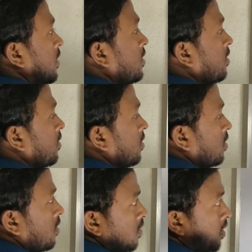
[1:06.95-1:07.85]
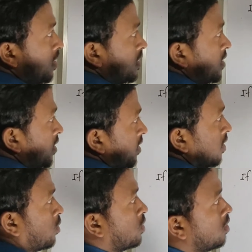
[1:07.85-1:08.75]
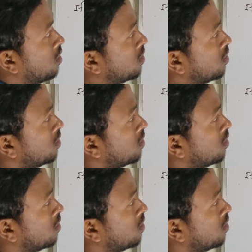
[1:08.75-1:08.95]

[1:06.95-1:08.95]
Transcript: এই যে রিলেশনটা দেওয়া রয়েছে